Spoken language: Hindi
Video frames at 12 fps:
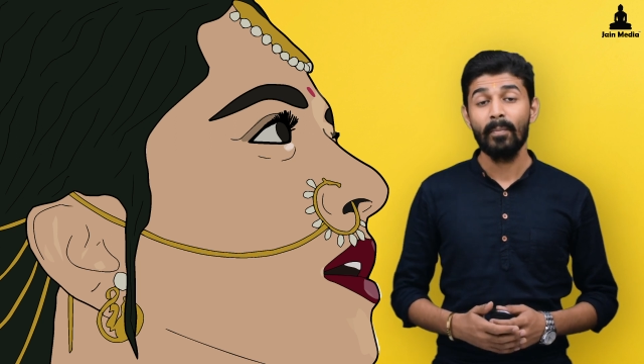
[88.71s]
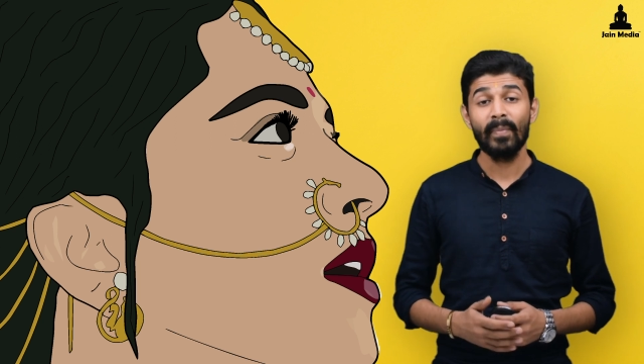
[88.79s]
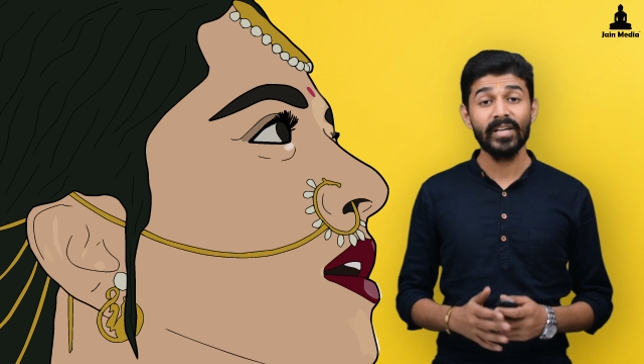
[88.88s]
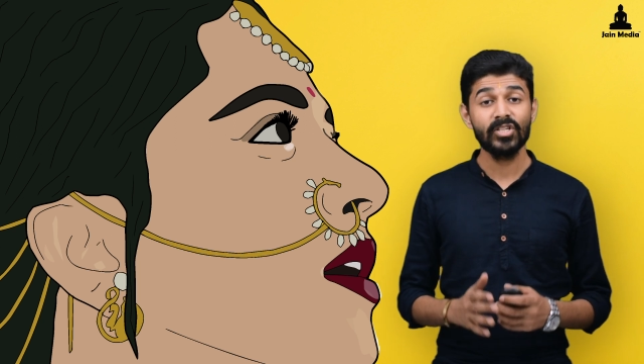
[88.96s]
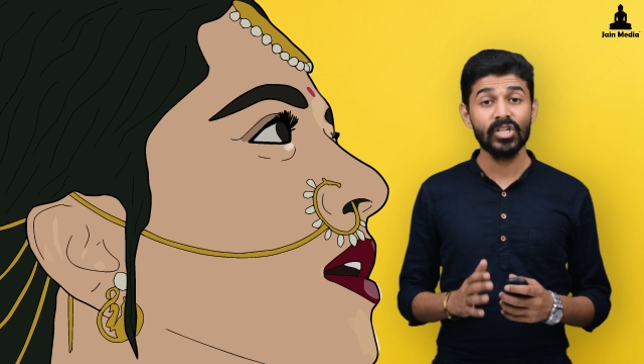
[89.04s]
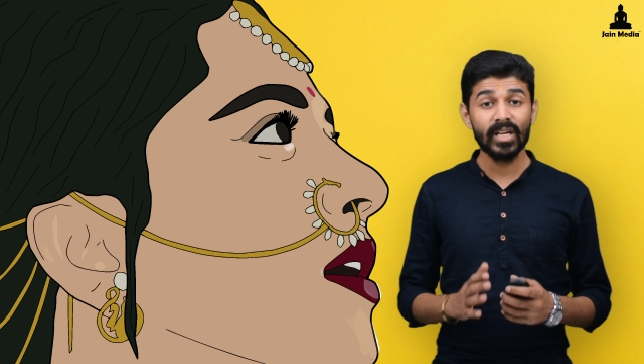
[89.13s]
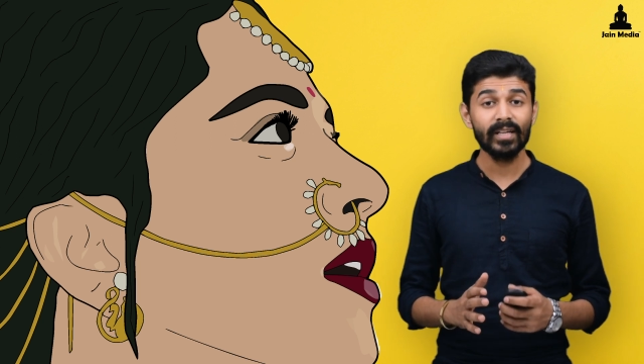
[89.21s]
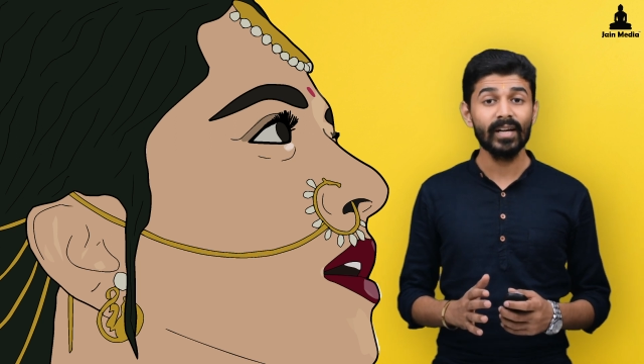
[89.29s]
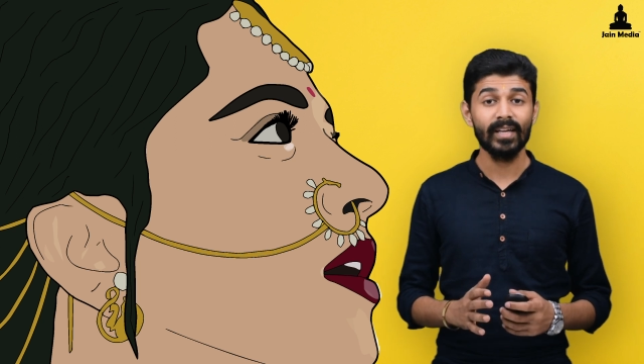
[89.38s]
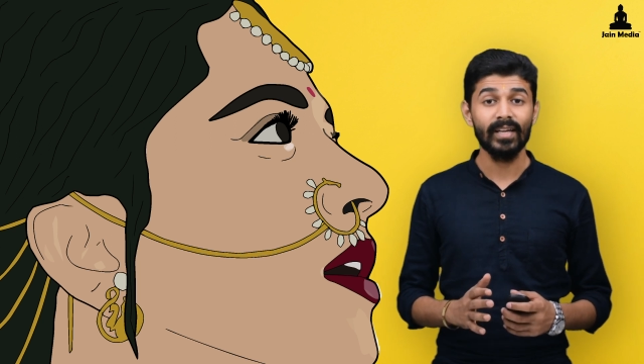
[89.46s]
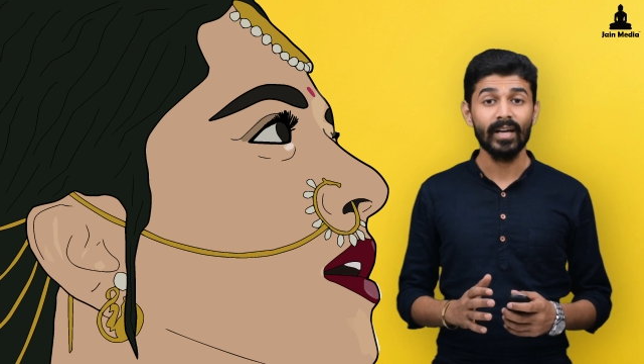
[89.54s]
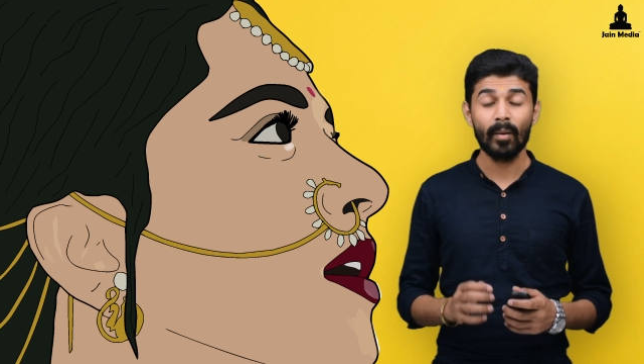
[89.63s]
मैं शीघ्र
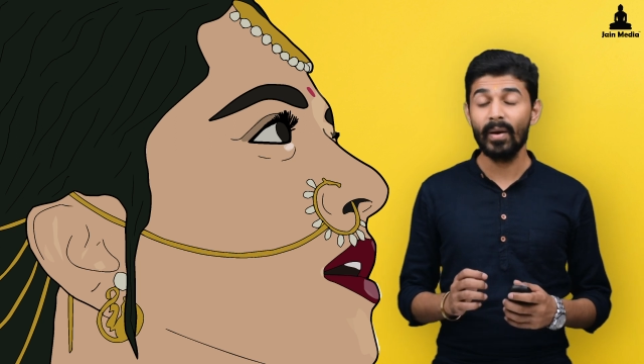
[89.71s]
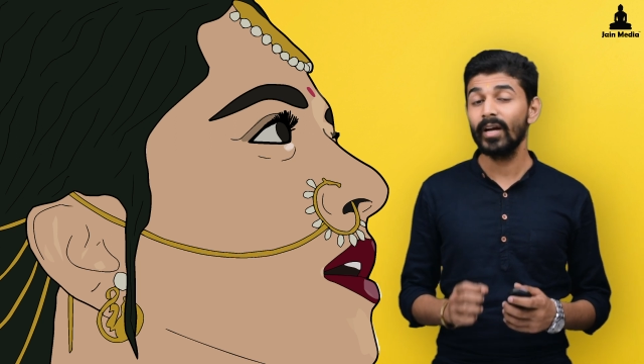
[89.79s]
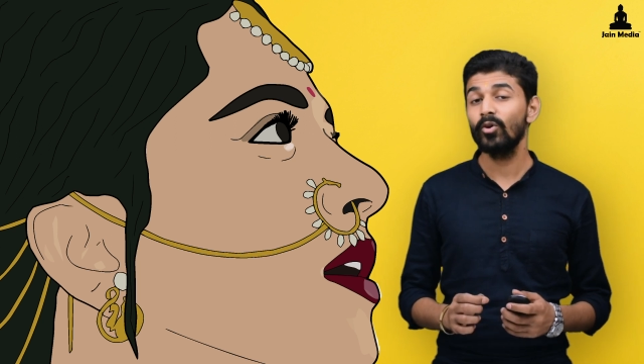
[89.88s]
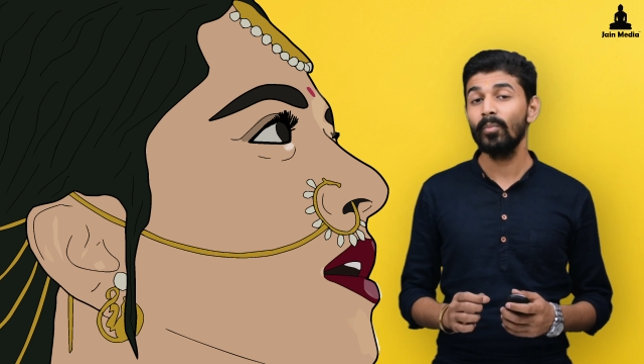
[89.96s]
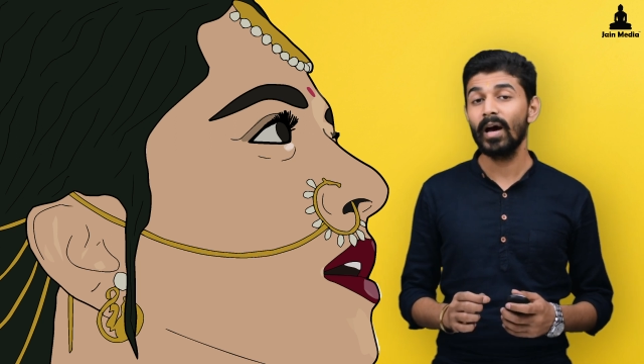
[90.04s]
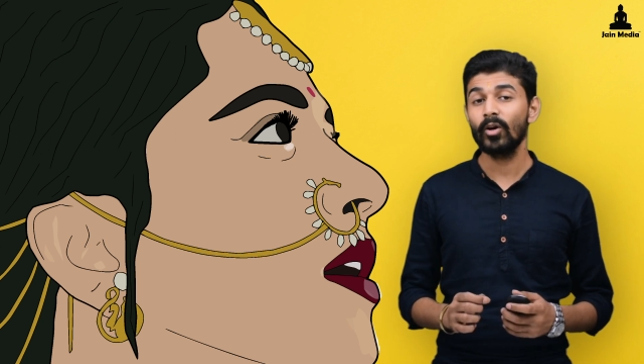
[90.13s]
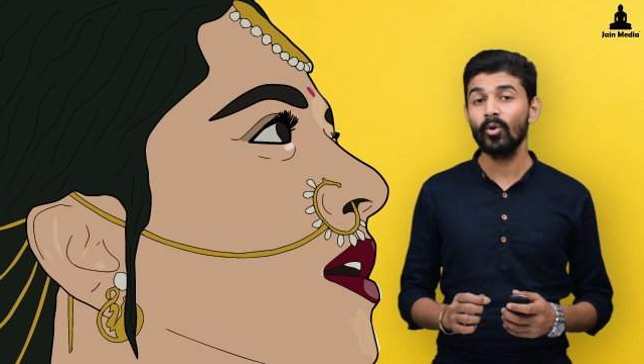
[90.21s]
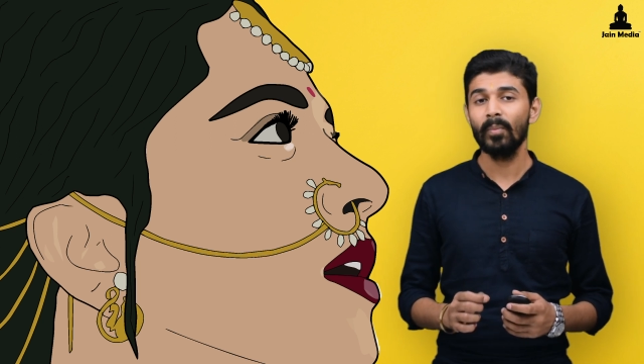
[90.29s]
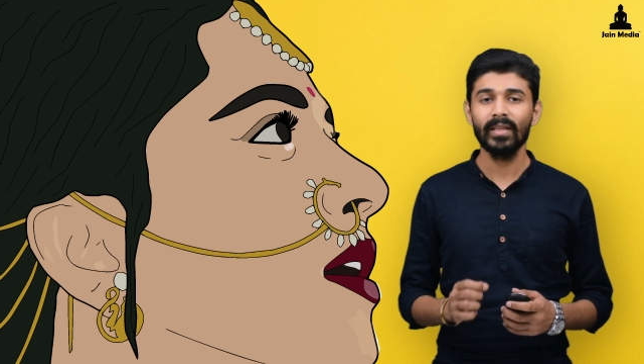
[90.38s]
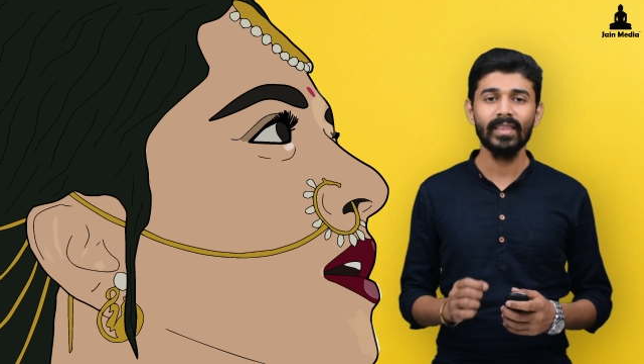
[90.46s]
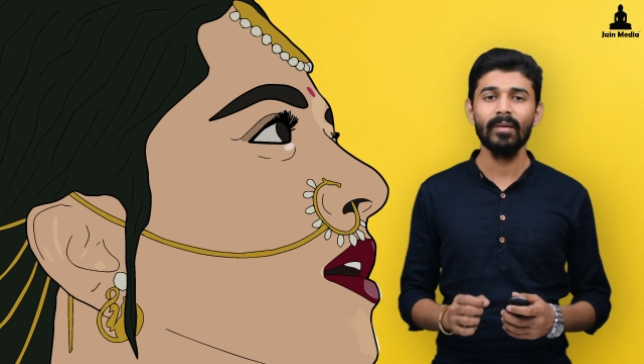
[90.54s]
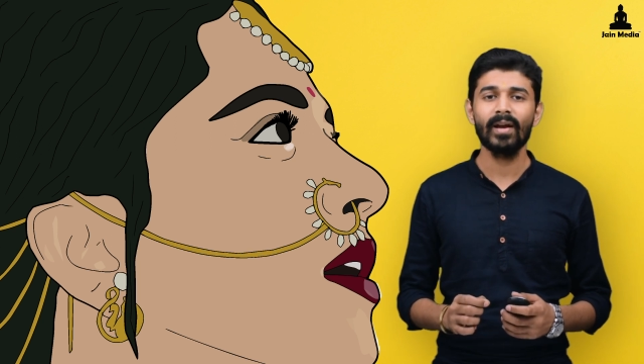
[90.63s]
ही अभय कुमार को
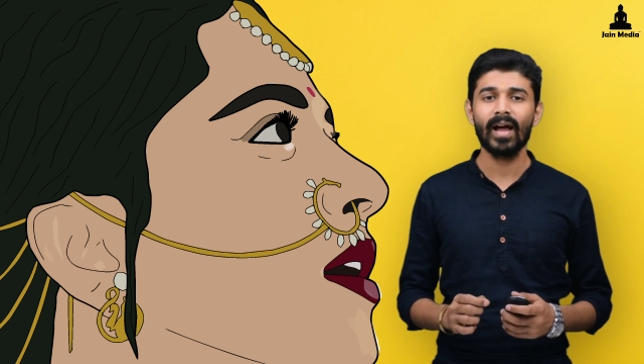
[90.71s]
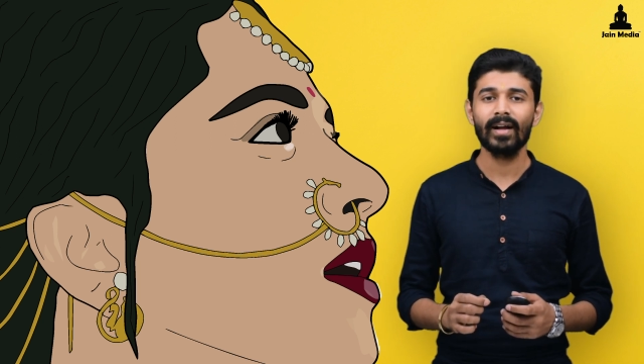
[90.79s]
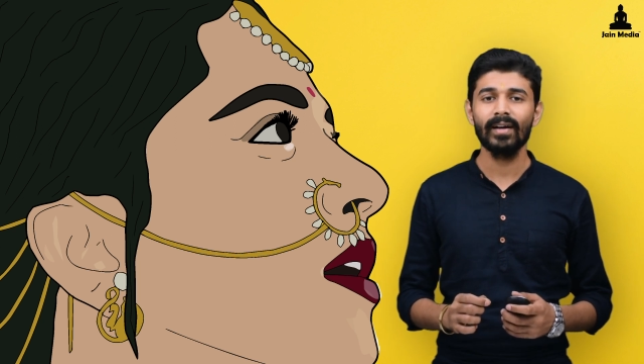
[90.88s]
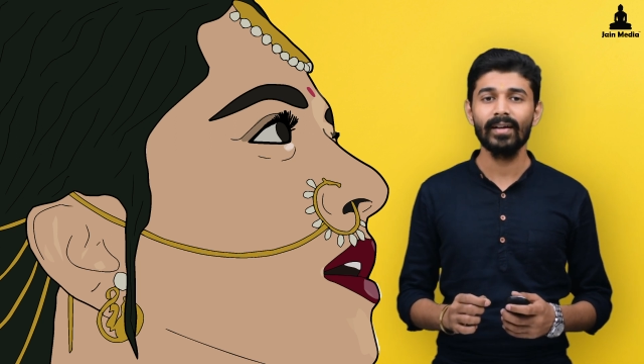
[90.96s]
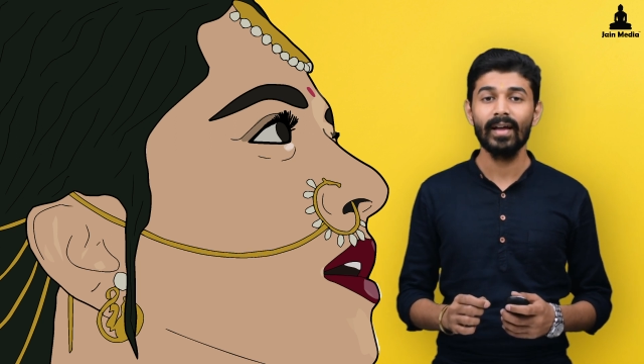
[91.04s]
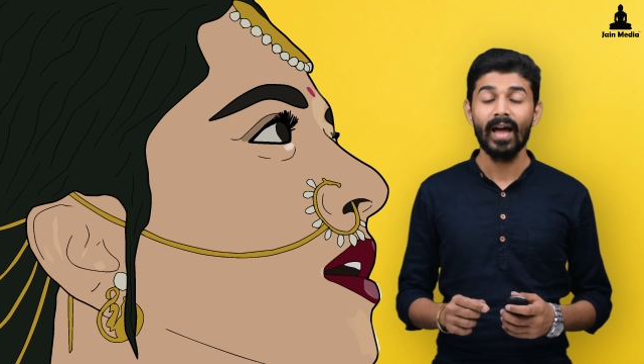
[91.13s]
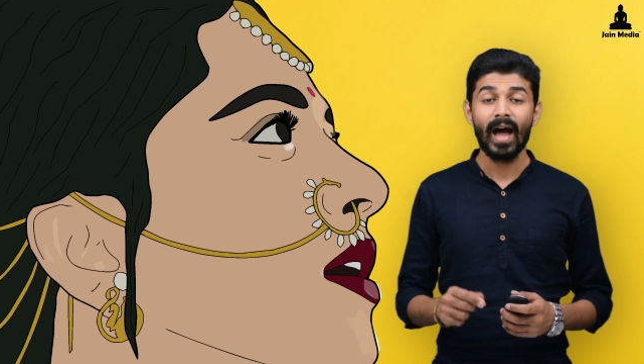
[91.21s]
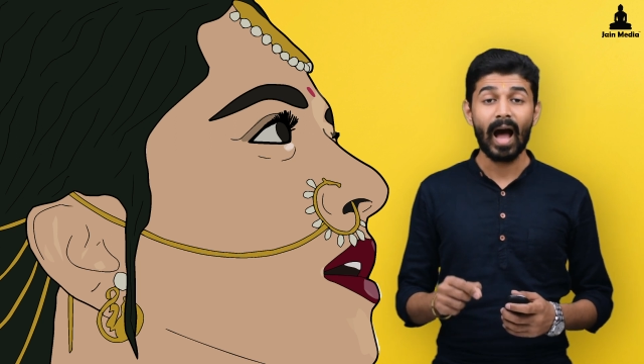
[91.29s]
बंदी बनाकर